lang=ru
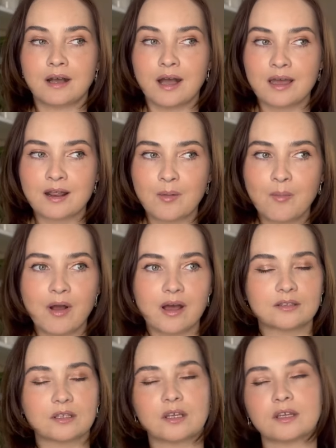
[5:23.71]

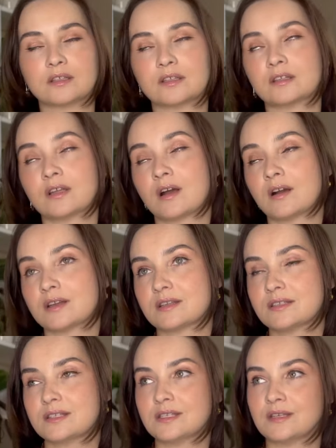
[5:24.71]
аромат, это так
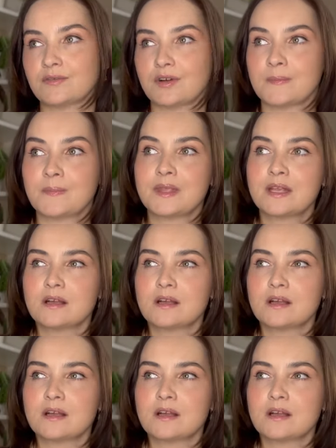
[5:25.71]
красиво.